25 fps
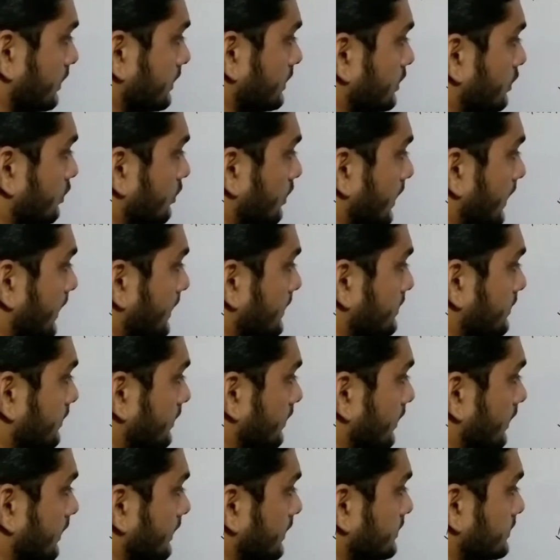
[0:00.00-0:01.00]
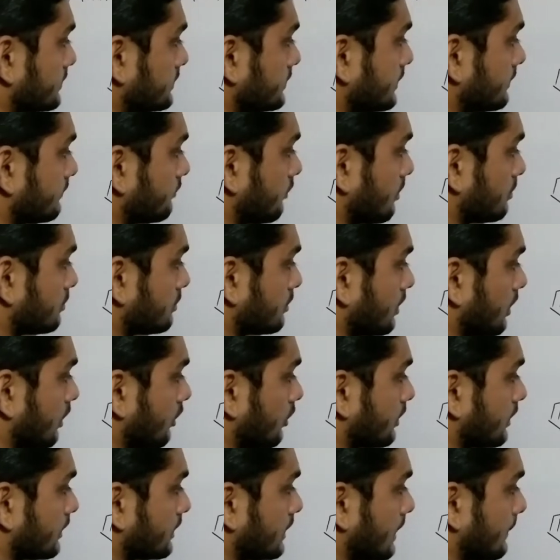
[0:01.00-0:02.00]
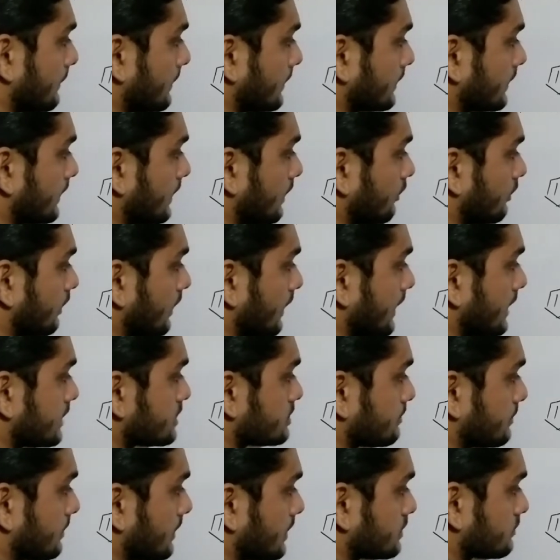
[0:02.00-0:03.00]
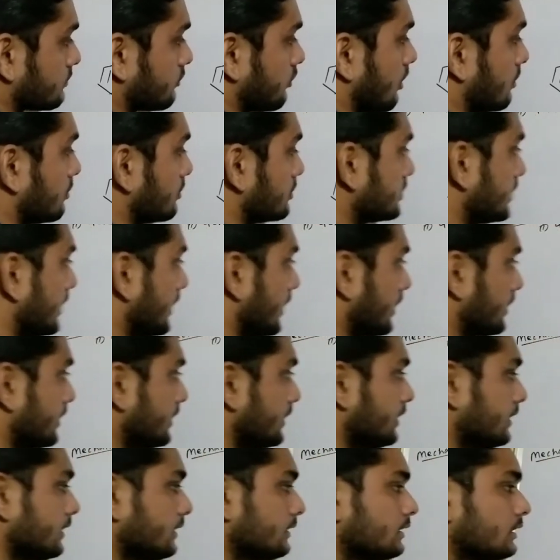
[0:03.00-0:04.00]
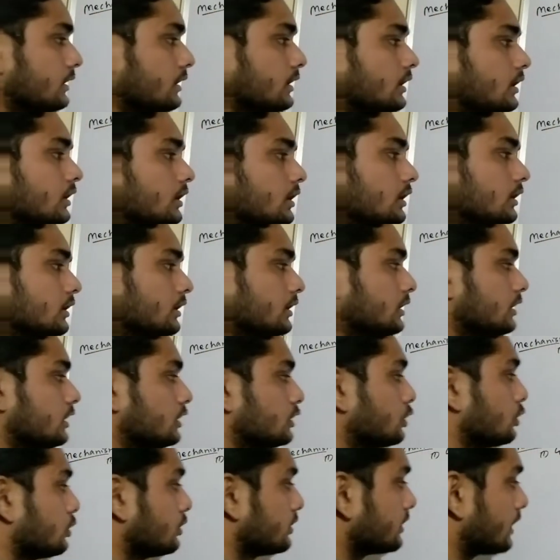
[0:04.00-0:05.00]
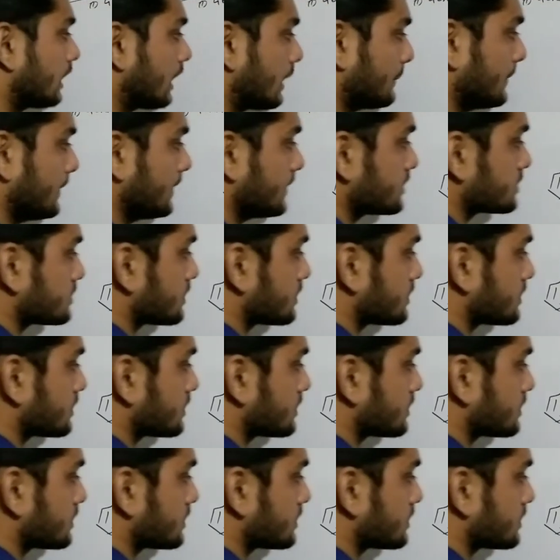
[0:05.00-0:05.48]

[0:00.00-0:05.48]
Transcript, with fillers: ये होगा ऐसे इस ये फॉर्म होगा और यहाँ पर क्या होगा H प्लस फॉर्म हो जाएगा ठीक है तो हमें